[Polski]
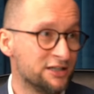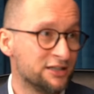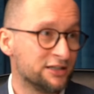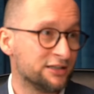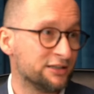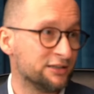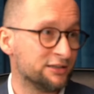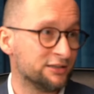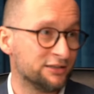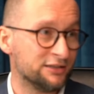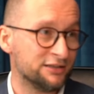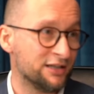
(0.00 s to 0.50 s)

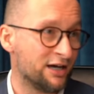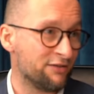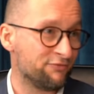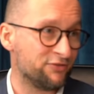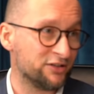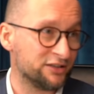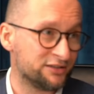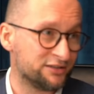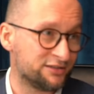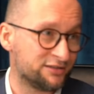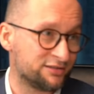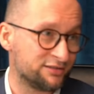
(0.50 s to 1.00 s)
E,
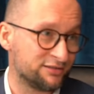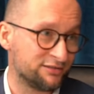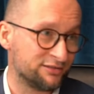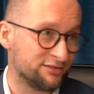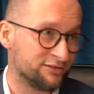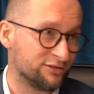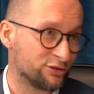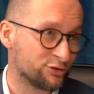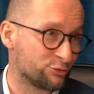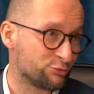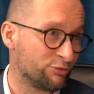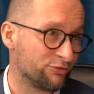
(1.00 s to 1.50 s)
nawet e,
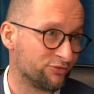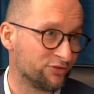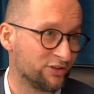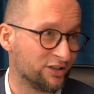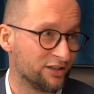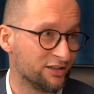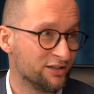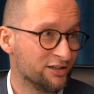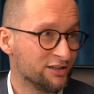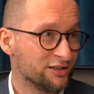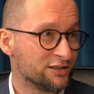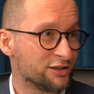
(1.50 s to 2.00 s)

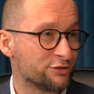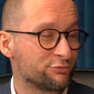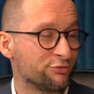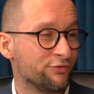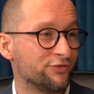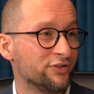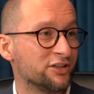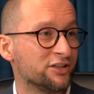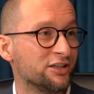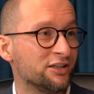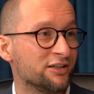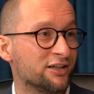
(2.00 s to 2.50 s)
dosłownie,
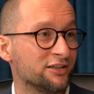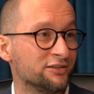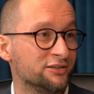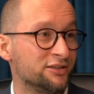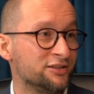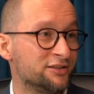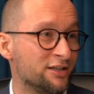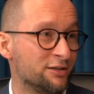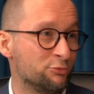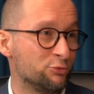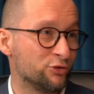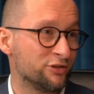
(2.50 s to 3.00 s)
dosłownie kilka
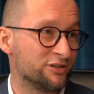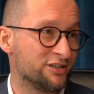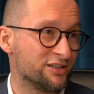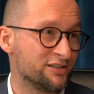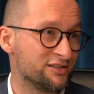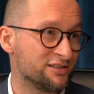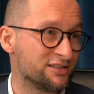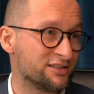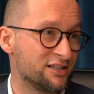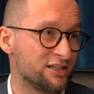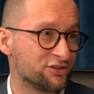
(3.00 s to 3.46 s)
dni temu jeden z